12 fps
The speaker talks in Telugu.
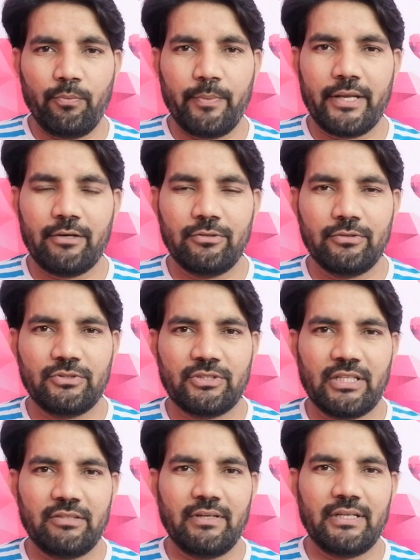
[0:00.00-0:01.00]
మీరు
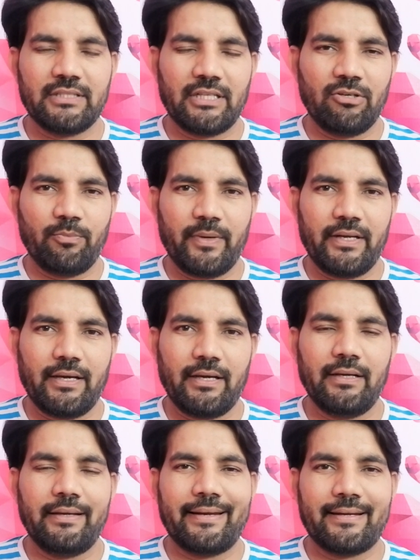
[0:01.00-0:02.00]
చదివినా చదవకపోయినా
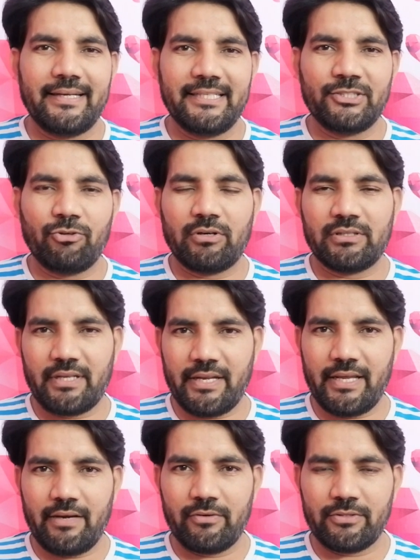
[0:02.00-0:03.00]
అట్లీస్ట్ ఒక త్రీ
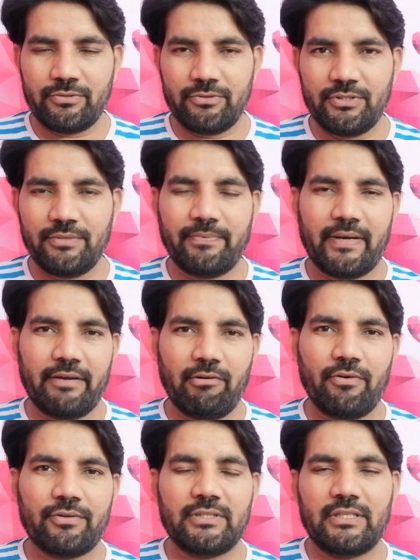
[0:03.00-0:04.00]
అవర్స్ నుంచి ఫైవ్
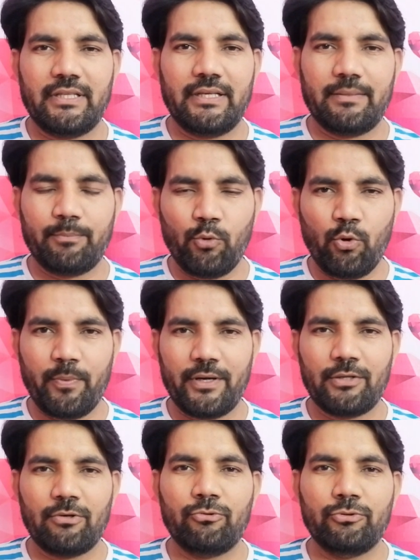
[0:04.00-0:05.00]
అవర్స్ అయితే బుక్
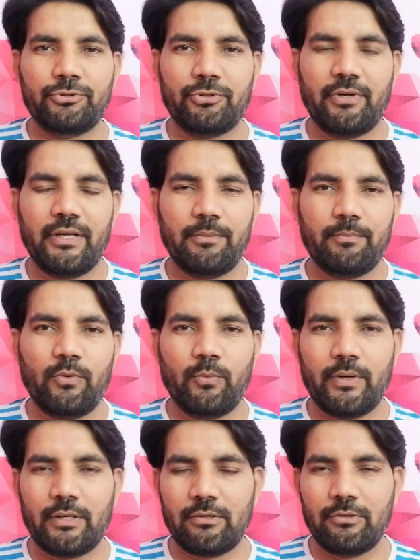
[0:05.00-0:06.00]
పట్టుకొని కూర్చోండి బుక్
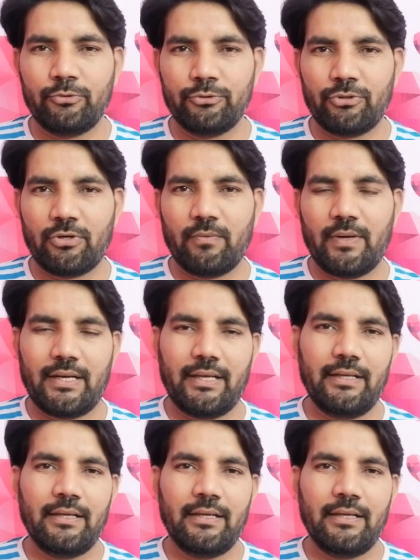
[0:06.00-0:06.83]
పట్టుకొని కూర్చోవడం వల్ల